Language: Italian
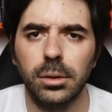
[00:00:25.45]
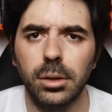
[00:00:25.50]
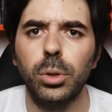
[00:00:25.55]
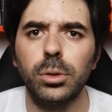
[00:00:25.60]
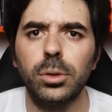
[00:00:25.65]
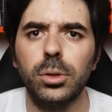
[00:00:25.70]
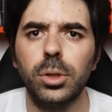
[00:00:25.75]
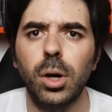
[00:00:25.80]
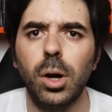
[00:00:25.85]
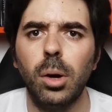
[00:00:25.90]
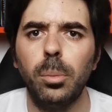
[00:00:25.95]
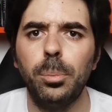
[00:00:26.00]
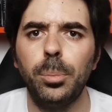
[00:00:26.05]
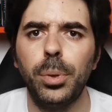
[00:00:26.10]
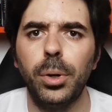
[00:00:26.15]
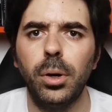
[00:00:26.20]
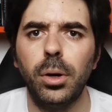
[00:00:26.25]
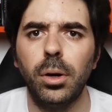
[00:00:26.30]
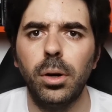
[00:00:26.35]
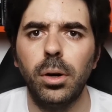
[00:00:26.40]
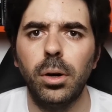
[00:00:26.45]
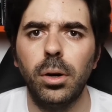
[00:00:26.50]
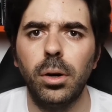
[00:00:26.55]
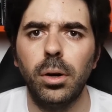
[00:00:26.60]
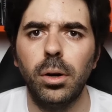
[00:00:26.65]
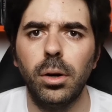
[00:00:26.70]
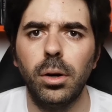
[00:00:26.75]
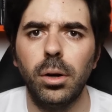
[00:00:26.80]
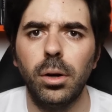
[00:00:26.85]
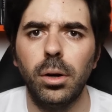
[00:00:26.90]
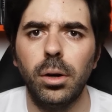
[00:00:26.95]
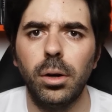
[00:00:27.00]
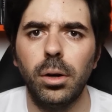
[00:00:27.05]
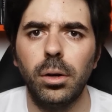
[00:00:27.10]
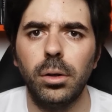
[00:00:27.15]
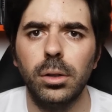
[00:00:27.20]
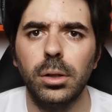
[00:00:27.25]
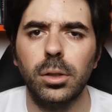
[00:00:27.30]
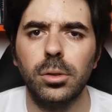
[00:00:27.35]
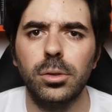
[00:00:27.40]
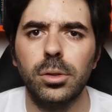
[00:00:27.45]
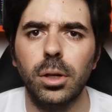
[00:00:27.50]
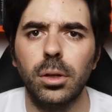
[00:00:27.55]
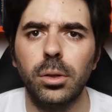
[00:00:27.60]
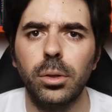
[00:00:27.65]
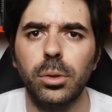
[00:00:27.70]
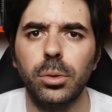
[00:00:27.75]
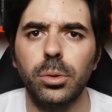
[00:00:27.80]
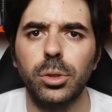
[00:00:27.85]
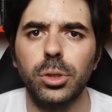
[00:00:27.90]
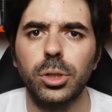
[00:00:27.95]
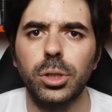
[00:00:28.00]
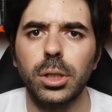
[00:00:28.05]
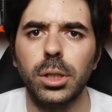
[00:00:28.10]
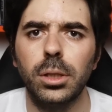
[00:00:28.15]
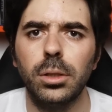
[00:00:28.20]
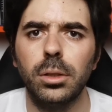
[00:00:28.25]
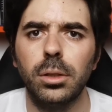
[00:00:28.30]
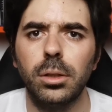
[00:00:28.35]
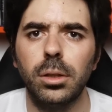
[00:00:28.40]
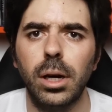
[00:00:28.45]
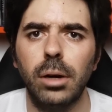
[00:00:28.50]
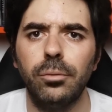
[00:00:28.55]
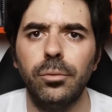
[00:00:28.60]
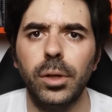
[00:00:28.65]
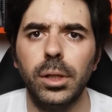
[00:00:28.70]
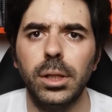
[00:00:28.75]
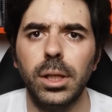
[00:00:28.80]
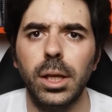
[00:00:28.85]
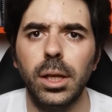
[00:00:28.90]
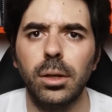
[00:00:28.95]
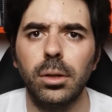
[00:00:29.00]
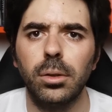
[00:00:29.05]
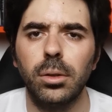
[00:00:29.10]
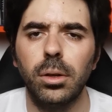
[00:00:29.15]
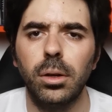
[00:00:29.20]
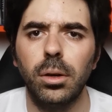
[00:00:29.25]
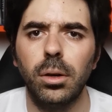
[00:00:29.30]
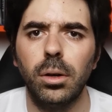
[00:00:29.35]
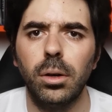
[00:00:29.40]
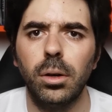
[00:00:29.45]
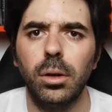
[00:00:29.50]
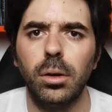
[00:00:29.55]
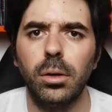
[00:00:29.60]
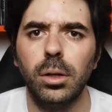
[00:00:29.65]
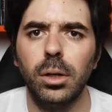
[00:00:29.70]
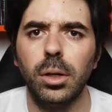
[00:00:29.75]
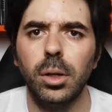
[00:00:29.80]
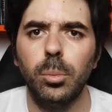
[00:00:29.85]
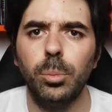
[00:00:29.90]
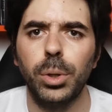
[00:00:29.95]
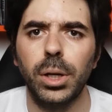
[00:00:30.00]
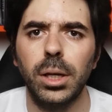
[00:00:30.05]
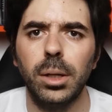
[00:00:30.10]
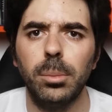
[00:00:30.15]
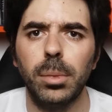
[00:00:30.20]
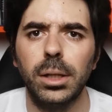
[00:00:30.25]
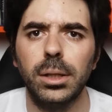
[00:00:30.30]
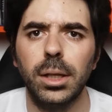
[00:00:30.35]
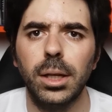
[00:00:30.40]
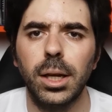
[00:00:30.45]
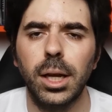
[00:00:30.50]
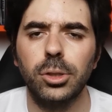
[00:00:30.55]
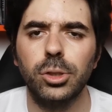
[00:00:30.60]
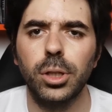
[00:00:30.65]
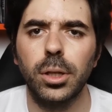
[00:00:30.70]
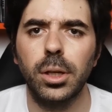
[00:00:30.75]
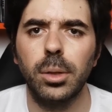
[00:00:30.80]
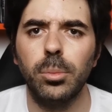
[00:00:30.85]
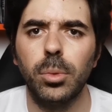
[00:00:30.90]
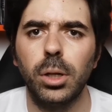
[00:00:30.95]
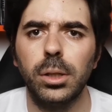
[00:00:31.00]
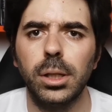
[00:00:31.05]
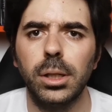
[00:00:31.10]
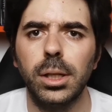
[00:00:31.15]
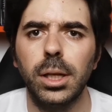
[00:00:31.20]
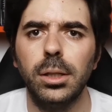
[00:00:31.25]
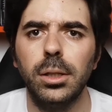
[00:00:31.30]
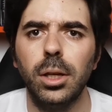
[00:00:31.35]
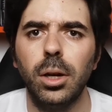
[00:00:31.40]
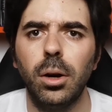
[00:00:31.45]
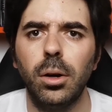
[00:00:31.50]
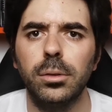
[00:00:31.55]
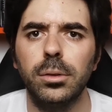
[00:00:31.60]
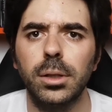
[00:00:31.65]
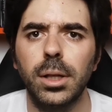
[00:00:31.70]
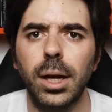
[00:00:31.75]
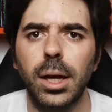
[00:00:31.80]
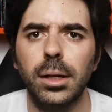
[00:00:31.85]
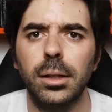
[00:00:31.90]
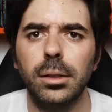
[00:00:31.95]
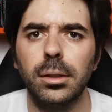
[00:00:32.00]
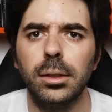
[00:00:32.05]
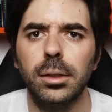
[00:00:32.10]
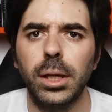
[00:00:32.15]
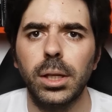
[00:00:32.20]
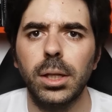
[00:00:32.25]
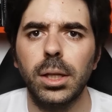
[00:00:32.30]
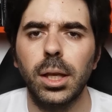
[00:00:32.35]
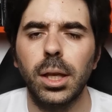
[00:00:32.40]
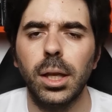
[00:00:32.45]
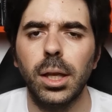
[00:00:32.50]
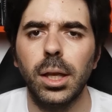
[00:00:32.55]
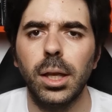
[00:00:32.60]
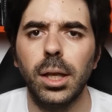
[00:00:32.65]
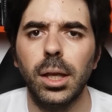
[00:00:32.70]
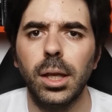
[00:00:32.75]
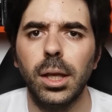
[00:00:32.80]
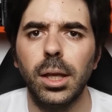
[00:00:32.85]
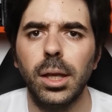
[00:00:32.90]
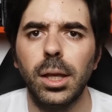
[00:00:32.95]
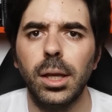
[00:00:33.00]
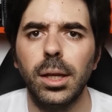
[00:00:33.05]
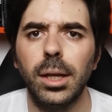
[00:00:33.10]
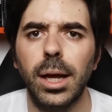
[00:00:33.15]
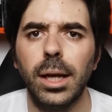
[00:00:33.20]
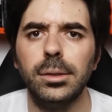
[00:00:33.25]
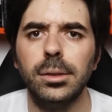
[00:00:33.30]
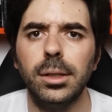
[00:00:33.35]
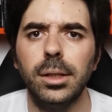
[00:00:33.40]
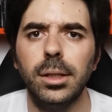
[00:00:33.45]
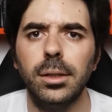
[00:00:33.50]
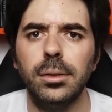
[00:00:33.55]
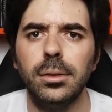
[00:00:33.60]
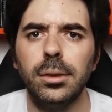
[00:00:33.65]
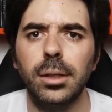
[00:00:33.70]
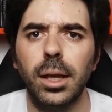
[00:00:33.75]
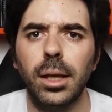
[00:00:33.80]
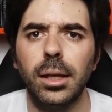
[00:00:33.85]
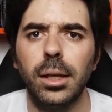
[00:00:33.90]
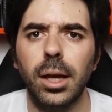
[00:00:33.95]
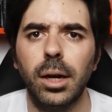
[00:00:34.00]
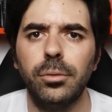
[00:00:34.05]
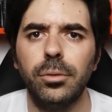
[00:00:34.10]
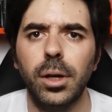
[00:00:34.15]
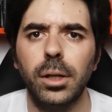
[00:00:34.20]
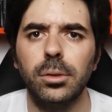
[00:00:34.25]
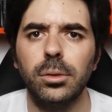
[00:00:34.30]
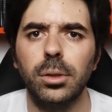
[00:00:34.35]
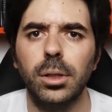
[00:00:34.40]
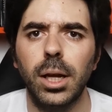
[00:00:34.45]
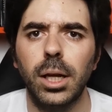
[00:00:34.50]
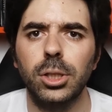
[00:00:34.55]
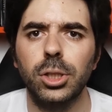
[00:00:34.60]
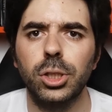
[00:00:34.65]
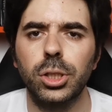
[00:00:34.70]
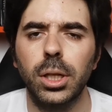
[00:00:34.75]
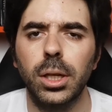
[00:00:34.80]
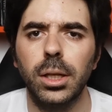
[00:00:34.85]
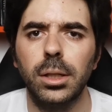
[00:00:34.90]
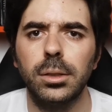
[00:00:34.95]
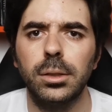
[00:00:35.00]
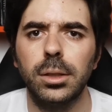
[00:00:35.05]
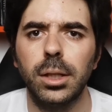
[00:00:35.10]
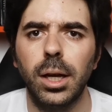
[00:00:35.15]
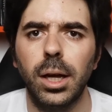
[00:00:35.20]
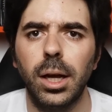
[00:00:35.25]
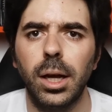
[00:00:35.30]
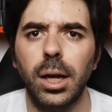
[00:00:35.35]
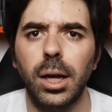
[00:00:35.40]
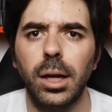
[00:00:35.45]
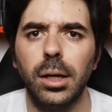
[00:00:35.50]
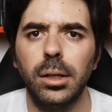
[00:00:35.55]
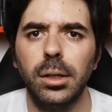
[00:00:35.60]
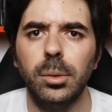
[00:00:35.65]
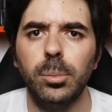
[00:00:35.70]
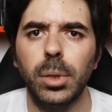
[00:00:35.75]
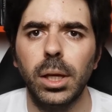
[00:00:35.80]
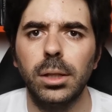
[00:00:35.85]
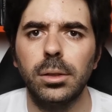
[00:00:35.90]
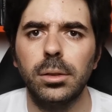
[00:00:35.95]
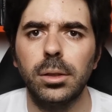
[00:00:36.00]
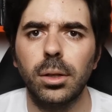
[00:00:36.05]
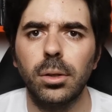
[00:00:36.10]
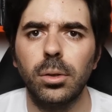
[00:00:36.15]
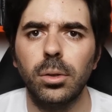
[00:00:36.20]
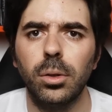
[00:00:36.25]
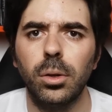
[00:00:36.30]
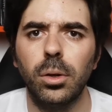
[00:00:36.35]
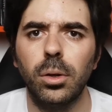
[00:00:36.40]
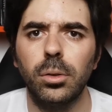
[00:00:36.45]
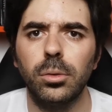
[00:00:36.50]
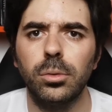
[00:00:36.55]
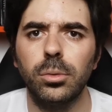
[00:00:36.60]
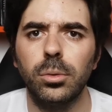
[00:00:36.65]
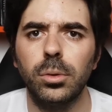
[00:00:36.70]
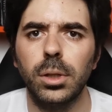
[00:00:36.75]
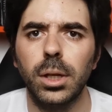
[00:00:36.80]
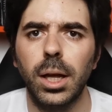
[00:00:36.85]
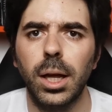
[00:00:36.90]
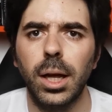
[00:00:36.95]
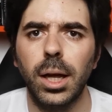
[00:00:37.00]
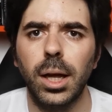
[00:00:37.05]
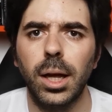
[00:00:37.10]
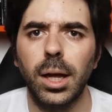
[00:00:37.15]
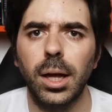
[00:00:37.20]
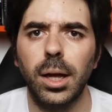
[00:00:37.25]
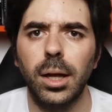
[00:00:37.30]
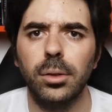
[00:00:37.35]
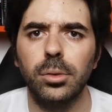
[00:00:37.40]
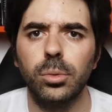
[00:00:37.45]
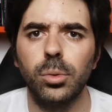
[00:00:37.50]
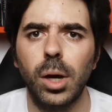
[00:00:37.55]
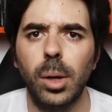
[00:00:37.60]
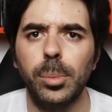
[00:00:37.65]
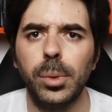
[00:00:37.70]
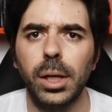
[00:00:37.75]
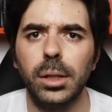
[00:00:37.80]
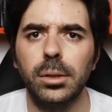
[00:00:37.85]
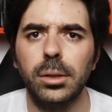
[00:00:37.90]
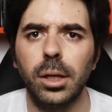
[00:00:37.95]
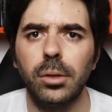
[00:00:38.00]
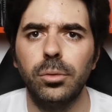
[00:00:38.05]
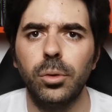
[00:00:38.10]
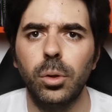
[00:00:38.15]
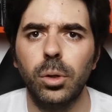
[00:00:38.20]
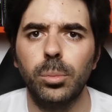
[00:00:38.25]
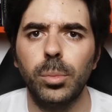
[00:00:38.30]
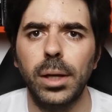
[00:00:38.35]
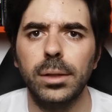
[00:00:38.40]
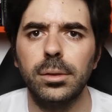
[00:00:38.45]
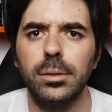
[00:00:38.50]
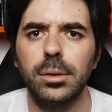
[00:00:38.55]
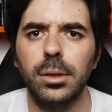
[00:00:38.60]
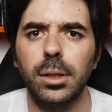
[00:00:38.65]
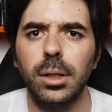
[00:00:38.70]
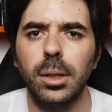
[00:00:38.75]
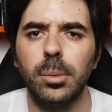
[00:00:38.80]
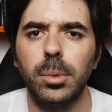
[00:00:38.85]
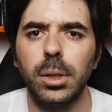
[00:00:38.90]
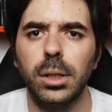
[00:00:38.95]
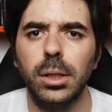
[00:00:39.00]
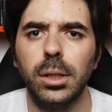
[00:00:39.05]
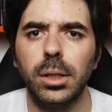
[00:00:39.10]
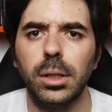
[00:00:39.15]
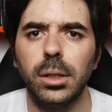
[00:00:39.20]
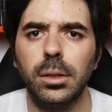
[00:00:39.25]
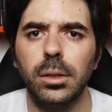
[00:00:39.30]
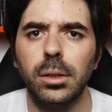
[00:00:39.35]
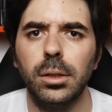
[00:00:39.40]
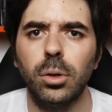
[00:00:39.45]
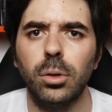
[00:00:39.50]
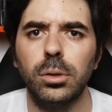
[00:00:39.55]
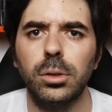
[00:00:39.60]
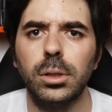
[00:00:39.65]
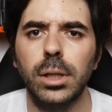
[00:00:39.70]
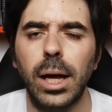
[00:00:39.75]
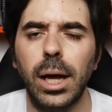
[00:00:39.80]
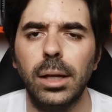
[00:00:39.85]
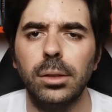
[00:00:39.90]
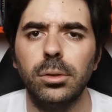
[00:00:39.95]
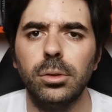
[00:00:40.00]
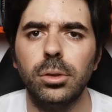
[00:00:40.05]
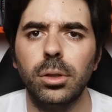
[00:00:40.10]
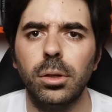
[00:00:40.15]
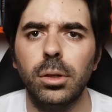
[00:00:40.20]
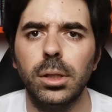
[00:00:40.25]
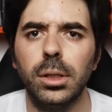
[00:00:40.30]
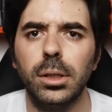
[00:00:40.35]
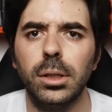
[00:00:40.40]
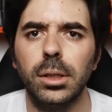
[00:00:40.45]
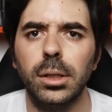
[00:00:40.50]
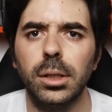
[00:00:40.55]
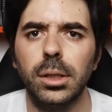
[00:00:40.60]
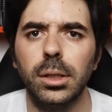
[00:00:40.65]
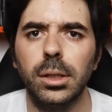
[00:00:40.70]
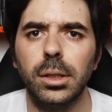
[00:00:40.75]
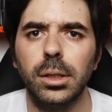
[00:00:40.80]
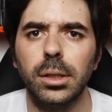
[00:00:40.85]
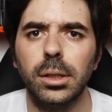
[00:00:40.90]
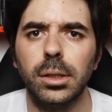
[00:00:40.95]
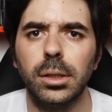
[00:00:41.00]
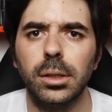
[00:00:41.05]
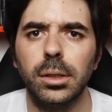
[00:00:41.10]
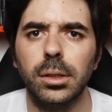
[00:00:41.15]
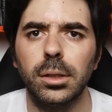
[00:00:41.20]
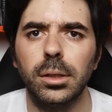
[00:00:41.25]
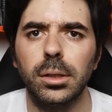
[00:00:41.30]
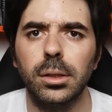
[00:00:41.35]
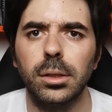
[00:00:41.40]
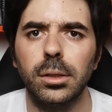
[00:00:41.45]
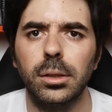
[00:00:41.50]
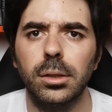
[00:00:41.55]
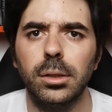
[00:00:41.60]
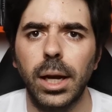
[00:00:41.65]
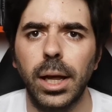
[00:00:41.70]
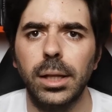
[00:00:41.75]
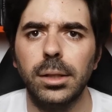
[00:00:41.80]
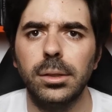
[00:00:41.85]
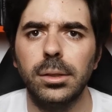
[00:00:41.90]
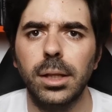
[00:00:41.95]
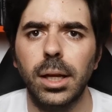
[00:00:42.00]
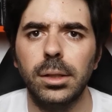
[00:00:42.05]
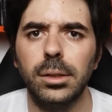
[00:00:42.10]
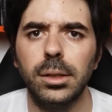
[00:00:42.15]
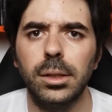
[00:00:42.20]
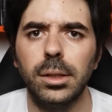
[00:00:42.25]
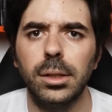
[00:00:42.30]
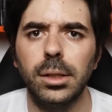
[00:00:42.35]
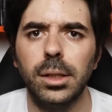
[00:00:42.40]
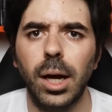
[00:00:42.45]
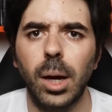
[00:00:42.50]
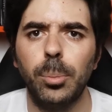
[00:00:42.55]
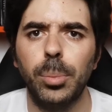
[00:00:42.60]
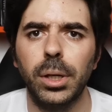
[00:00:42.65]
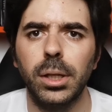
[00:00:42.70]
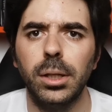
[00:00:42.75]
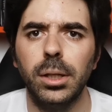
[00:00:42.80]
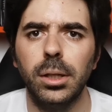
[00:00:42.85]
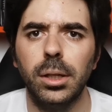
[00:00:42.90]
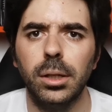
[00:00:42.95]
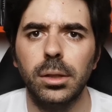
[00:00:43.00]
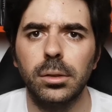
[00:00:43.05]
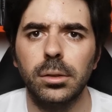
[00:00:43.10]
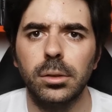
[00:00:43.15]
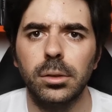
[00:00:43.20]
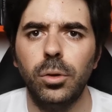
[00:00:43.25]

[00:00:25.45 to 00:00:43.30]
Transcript: Purtroppo non sono riuscito a vederlo prima della cerimonia degli Oscar perché la Disney ha fatto la scelta di metterlo sulla sua piattaforma streaming soltanto il 30 eh, di aprile,